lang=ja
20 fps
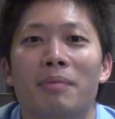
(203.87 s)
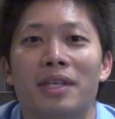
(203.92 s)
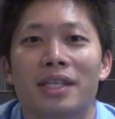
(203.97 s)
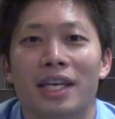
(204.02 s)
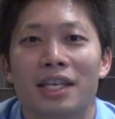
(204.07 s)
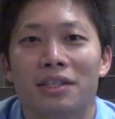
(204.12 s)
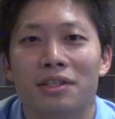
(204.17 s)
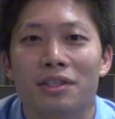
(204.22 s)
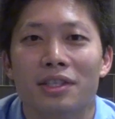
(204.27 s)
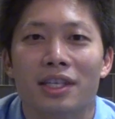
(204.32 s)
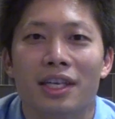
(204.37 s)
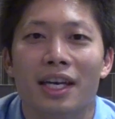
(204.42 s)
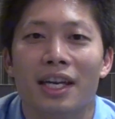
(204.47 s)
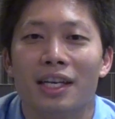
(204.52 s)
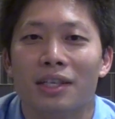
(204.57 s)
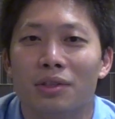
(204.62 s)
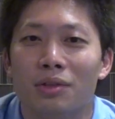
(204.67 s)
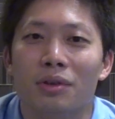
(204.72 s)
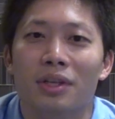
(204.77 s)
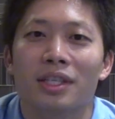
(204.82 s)
まあ、安いか
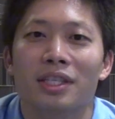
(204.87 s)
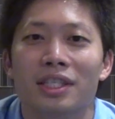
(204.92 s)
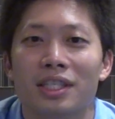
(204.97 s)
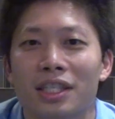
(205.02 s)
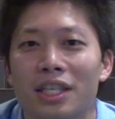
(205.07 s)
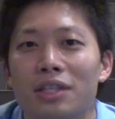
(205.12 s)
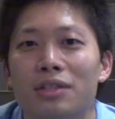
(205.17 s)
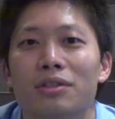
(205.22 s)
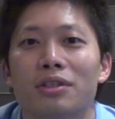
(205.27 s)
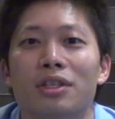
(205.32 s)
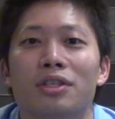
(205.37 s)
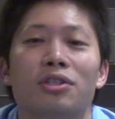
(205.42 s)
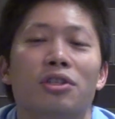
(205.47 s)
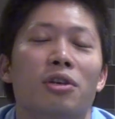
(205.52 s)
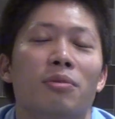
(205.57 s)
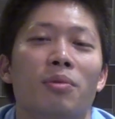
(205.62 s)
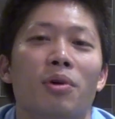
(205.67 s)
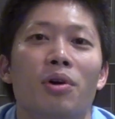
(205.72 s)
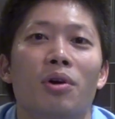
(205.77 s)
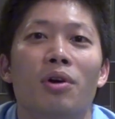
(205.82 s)
らそれにしてるっていう
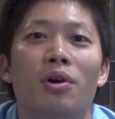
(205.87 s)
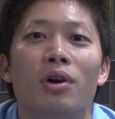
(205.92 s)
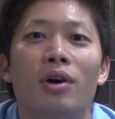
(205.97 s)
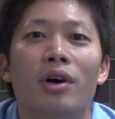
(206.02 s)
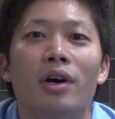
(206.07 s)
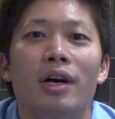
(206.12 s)
人も